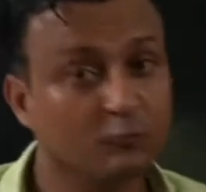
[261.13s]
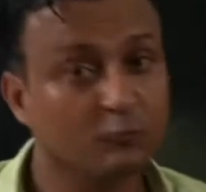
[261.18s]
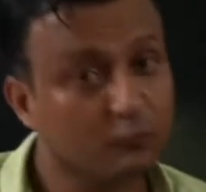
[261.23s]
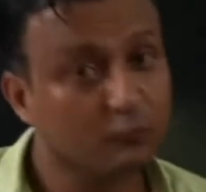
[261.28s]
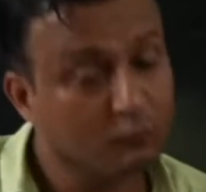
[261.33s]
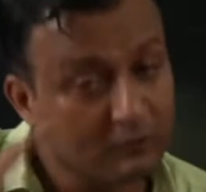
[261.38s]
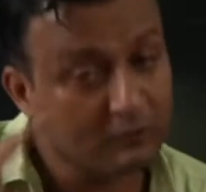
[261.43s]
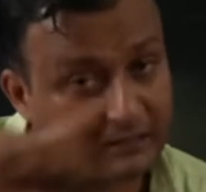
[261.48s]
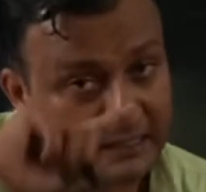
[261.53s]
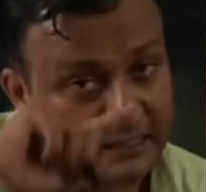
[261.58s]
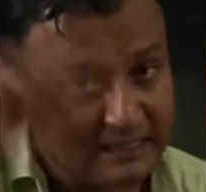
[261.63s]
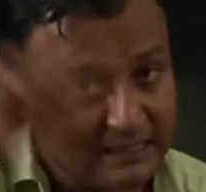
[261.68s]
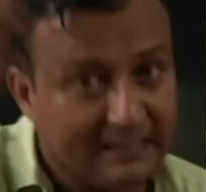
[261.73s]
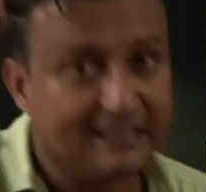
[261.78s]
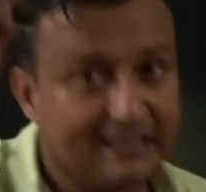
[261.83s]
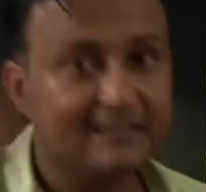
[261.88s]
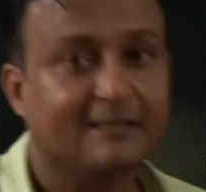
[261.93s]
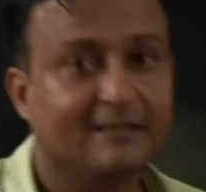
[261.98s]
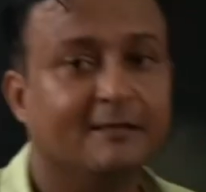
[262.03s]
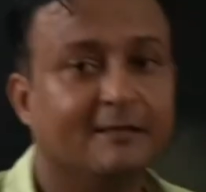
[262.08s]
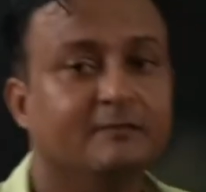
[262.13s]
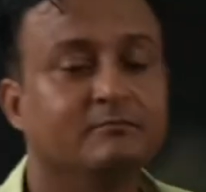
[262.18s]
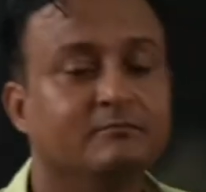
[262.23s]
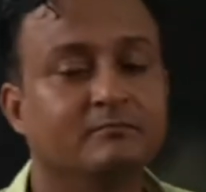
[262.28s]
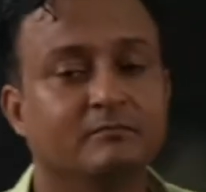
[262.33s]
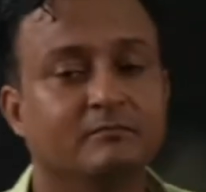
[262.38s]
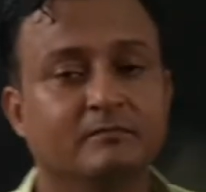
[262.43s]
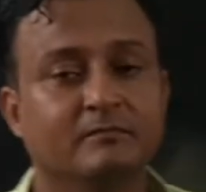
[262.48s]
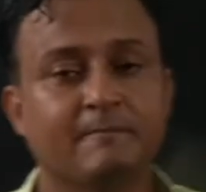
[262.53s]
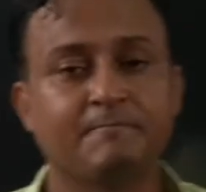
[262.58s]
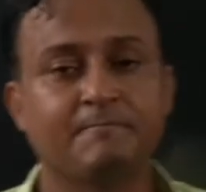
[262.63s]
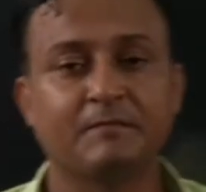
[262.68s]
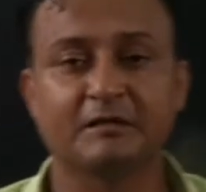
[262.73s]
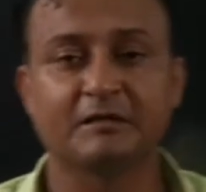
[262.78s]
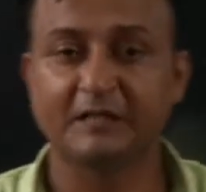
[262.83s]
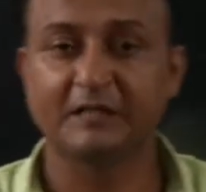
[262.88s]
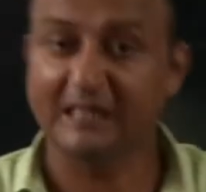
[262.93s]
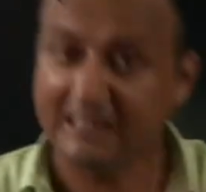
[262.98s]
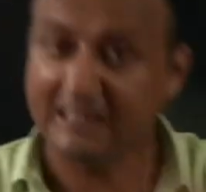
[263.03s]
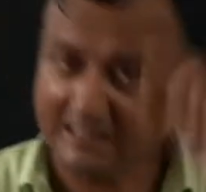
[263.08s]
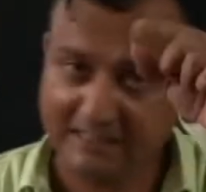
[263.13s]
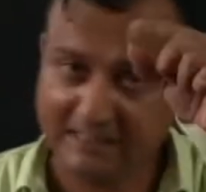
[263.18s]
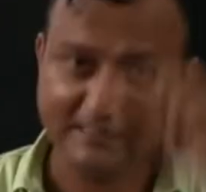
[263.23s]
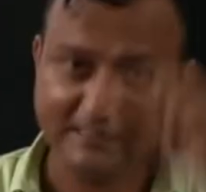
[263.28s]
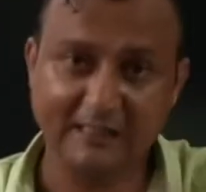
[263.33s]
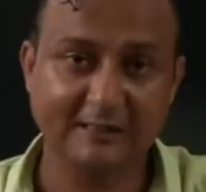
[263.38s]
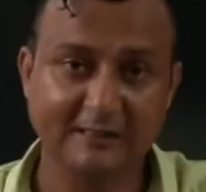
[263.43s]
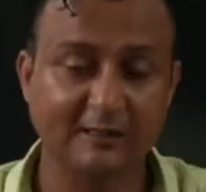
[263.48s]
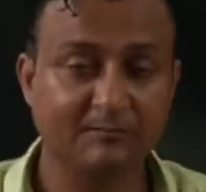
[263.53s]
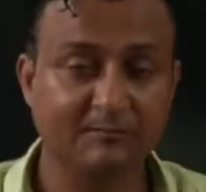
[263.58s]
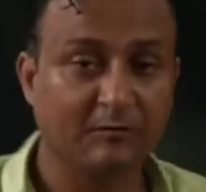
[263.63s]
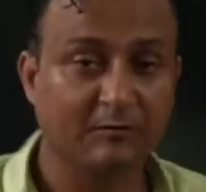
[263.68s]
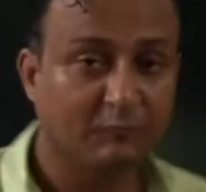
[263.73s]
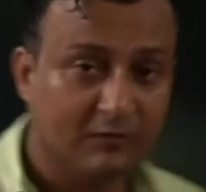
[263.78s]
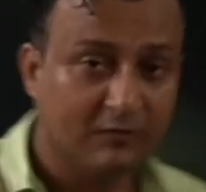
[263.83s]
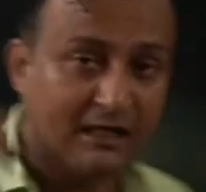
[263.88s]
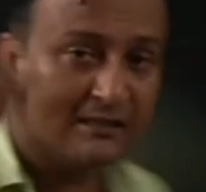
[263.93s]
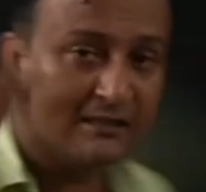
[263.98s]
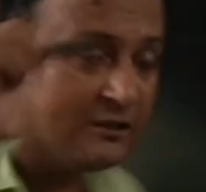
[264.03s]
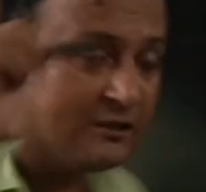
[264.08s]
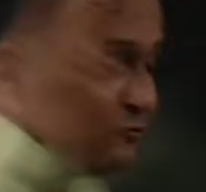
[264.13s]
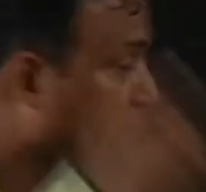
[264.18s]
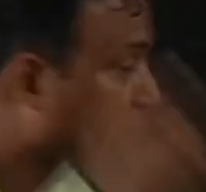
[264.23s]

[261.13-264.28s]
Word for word: उनको नहीं लेते हम ठीक है इंटरसेक्शन में वो आता है जो